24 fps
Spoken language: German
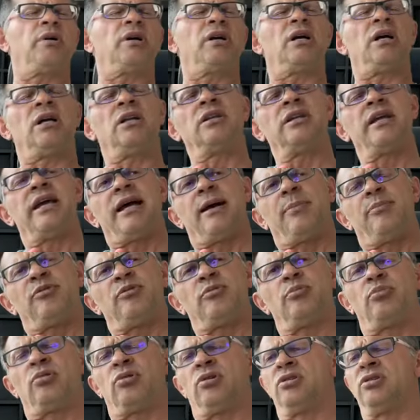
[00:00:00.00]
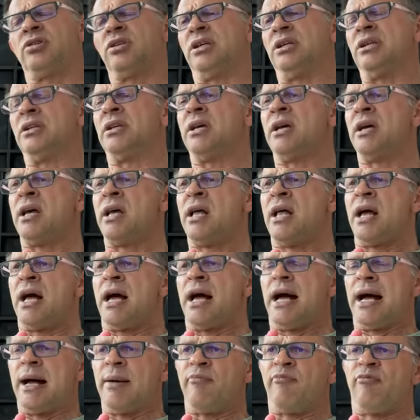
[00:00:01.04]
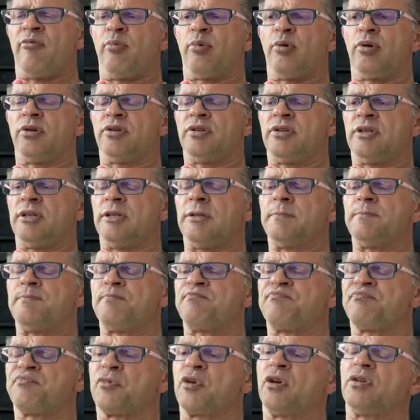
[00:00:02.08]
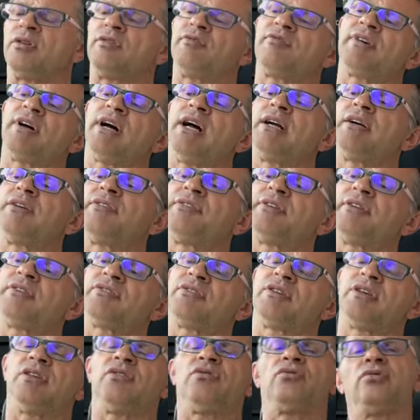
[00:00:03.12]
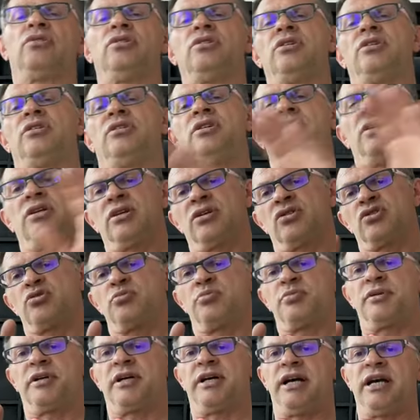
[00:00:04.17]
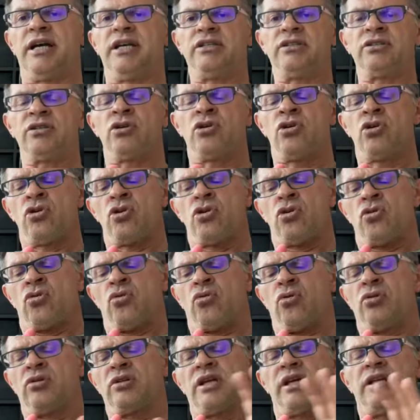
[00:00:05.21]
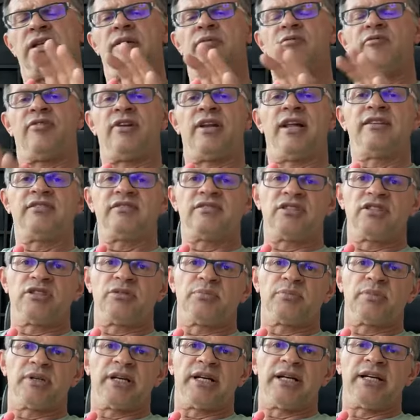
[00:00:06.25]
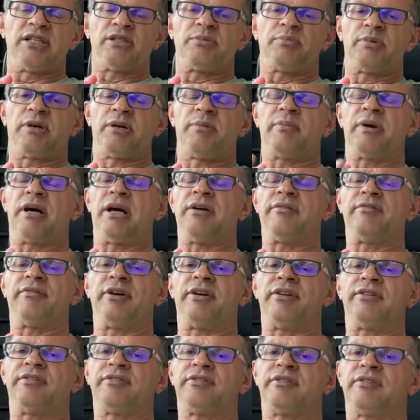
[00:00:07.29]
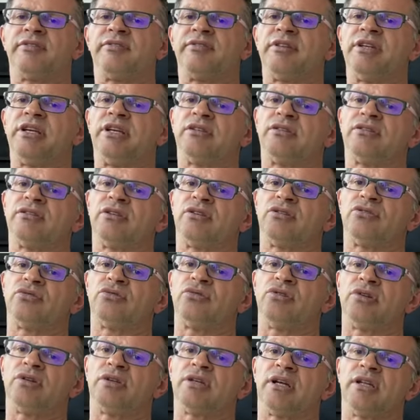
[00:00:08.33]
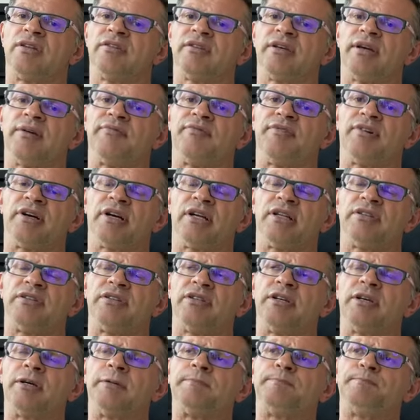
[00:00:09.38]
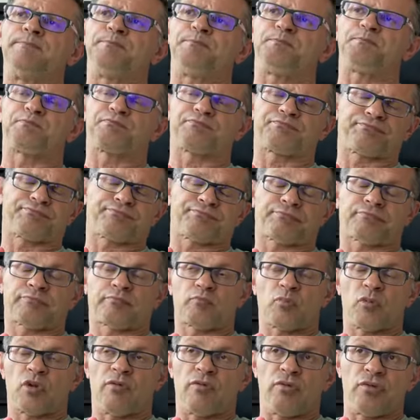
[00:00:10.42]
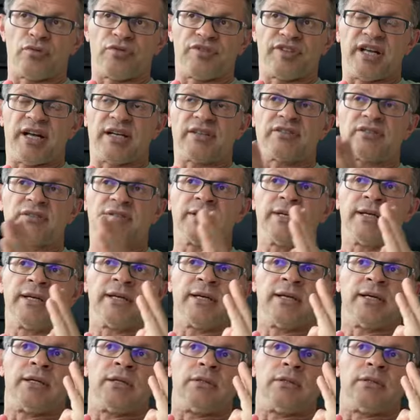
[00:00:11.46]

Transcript: ist bekannt, Erbsenprotein, Hanfprotein. Und die Frage ist jetzt, gehst du in den tierischen Bereich oder in den pflanzlichen Bereich beim Eiweiß? Das liegt natürlich ganz einfach an dir. Und du sagst,